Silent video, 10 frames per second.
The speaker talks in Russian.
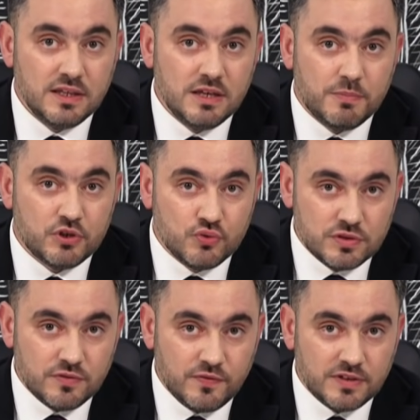Не
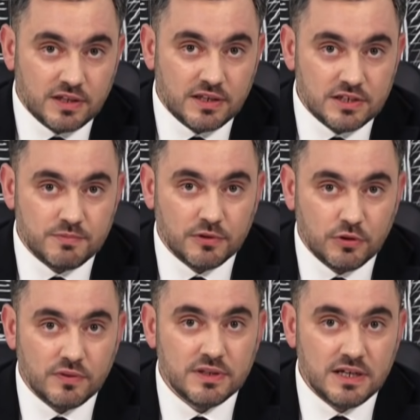почувствовав этот кризис,
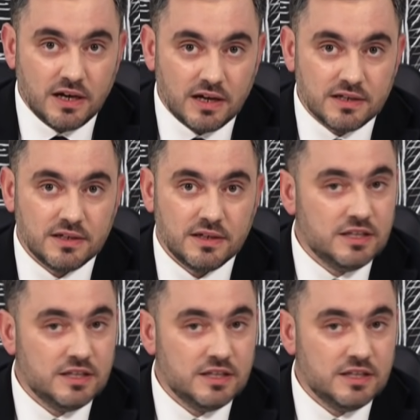Молдова никак,